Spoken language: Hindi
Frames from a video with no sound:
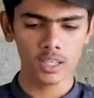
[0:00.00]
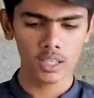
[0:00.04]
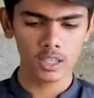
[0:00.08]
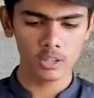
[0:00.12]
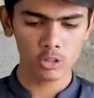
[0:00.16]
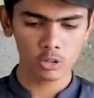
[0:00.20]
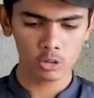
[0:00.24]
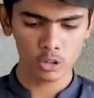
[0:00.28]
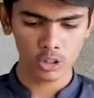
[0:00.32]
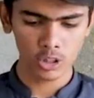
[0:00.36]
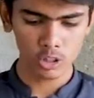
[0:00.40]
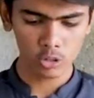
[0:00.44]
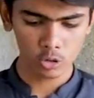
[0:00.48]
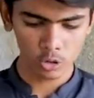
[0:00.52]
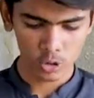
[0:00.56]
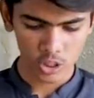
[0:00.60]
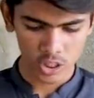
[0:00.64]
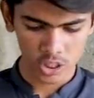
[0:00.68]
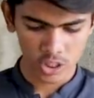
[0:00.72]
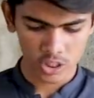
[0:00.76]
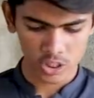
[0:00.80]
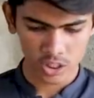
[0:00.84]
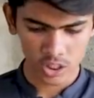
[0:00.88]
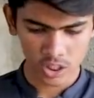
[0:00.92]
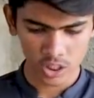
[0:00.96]
जो कि
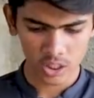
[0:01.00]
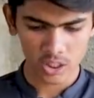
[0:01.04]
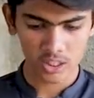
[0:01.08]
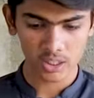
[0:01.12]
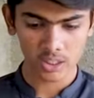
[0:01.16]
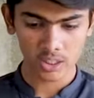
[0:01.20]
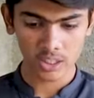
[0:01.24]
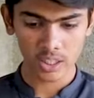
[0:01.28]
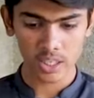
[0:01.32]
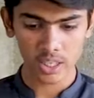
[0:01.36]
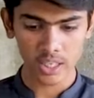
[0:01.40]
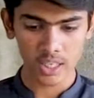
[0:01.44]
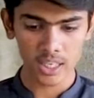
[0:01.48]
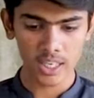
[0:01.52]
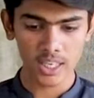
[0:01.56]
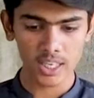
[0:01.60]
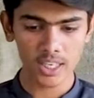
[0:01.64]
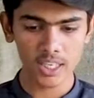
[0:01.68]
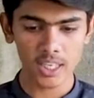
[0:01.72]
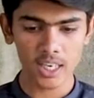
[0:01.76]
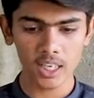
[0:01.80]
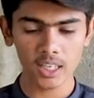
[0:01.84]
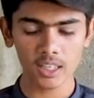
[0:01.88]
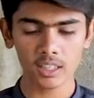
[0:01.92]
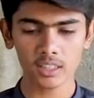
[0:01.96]
लोकेशन इसका
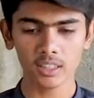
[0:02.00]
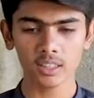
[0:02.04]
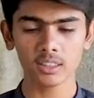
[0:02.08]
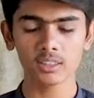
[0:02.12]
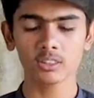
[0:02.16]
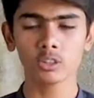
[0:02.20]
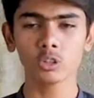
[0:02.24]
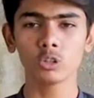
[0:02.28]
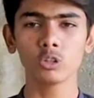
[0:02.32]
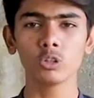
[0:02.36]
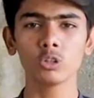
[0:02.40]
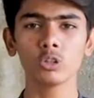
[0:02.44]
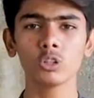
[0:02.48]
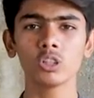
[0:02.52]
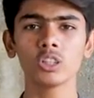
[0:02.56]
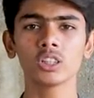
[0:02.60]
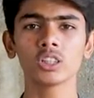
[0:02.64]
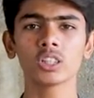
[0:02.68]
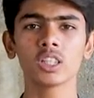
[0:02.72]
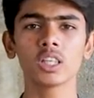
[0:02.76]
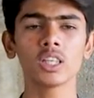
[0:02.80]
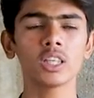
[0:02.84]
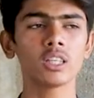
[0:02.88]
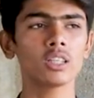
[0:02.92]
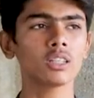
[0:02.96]
एरिए जो
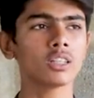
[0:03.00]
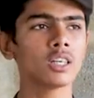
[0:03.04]
इसके